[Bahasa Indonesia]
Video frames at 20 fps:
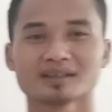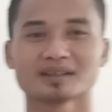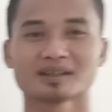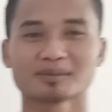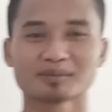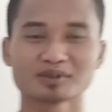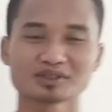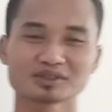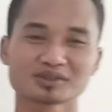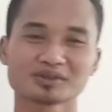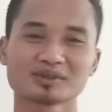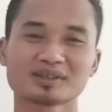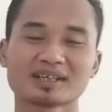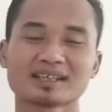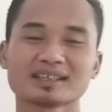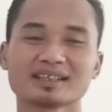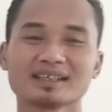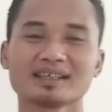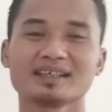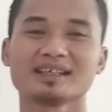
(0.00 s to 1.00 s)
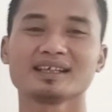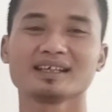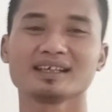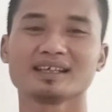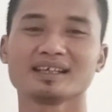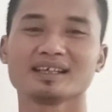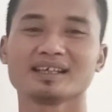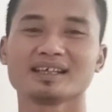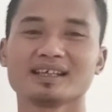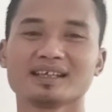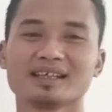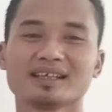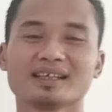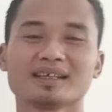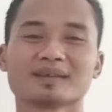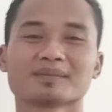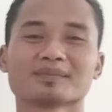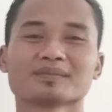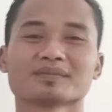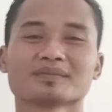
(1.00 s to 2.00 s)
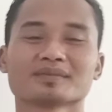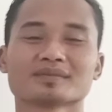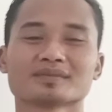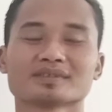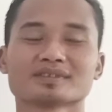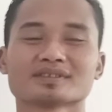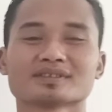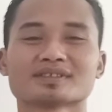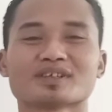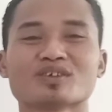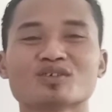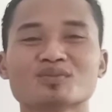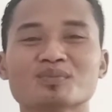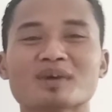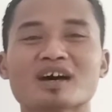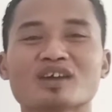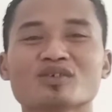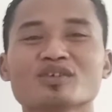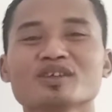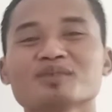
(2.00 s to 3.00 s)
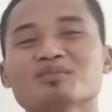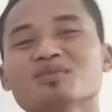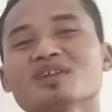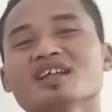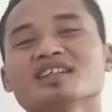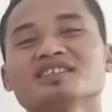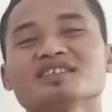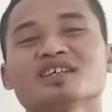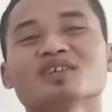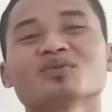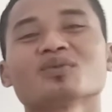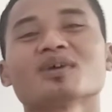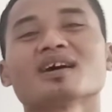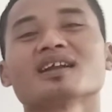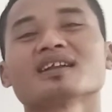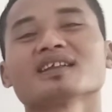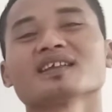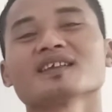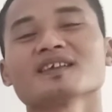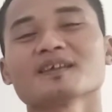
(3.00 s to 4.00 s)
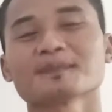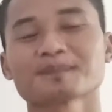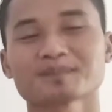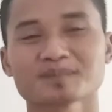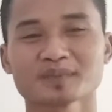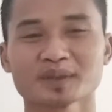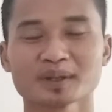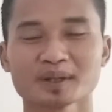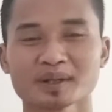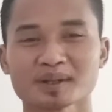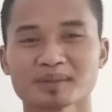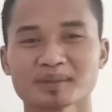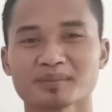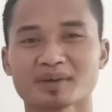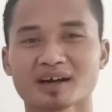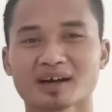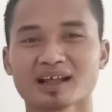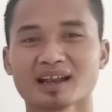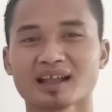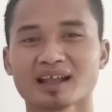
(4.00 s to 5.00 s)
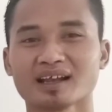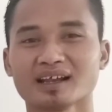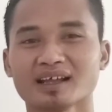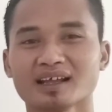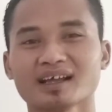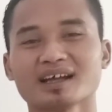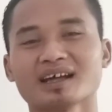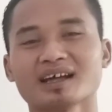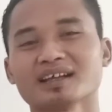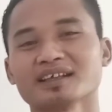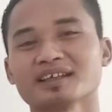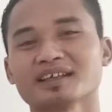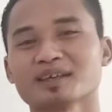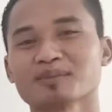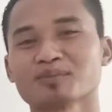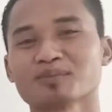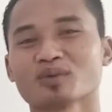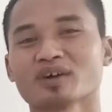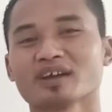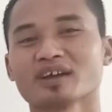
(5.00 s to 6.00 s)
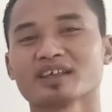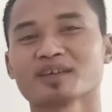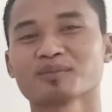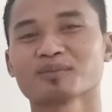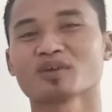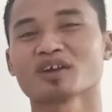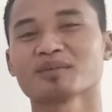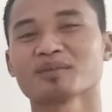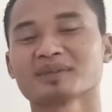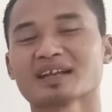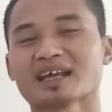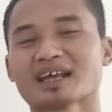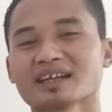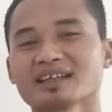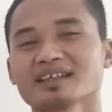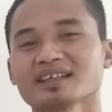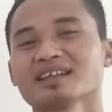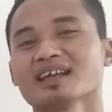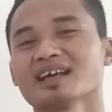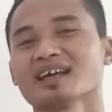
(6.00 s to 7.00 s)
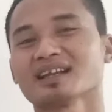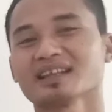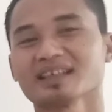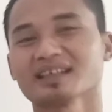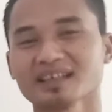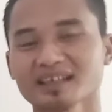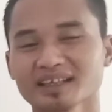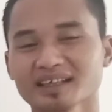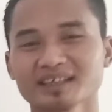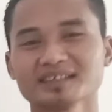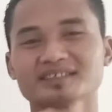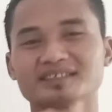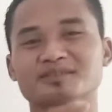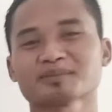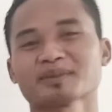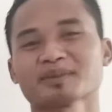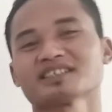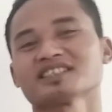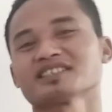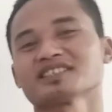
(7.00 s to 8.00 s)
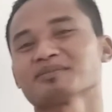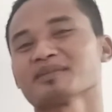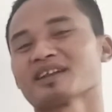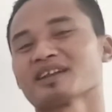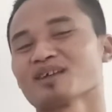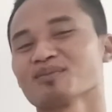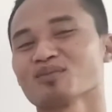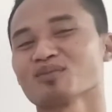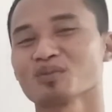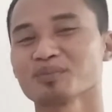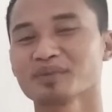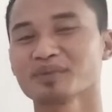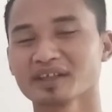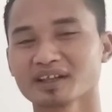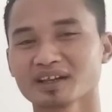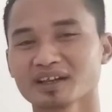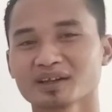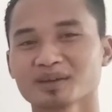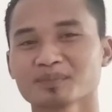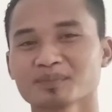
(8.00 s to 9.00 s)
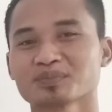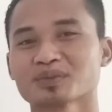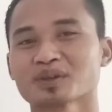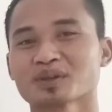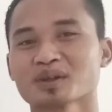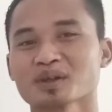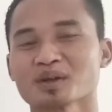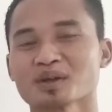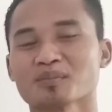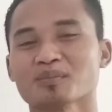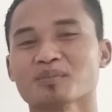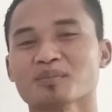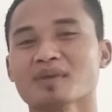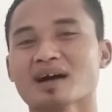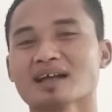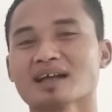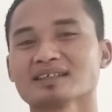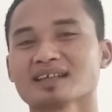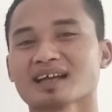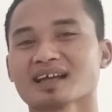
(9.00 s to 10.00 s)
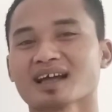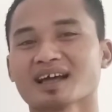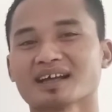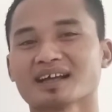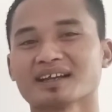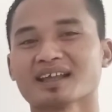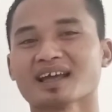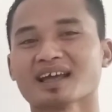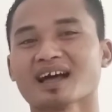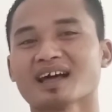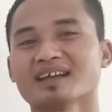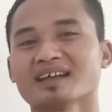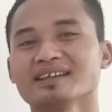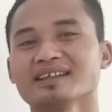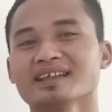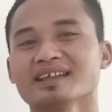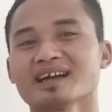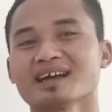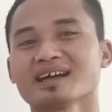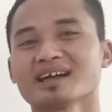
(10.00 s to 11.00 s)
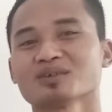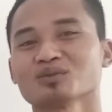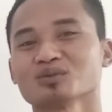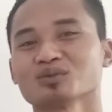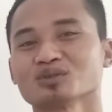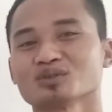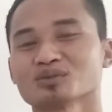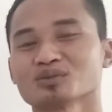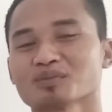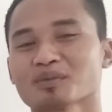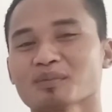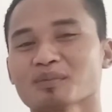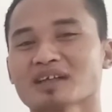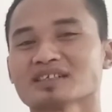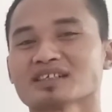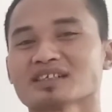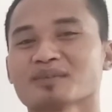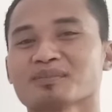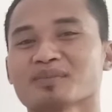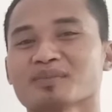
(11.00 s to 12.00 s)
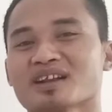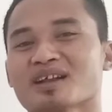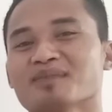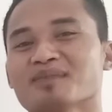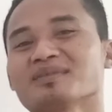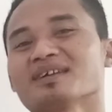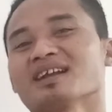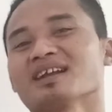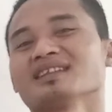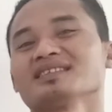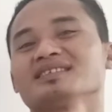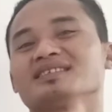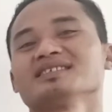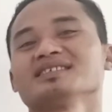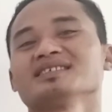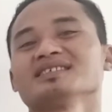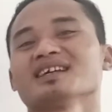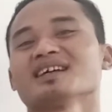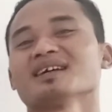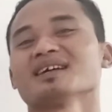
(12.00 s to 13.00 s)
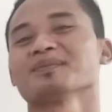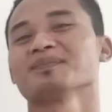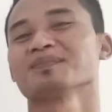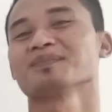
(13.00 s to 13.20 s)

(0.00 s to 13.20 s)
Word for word: ya bosku nanti di tahun baru di bulan Januari bakal ada giveaway giveaway menarik dari spesies berdam mobil banyak hadiah-hadiah untuk pemasangan perdam gratisnya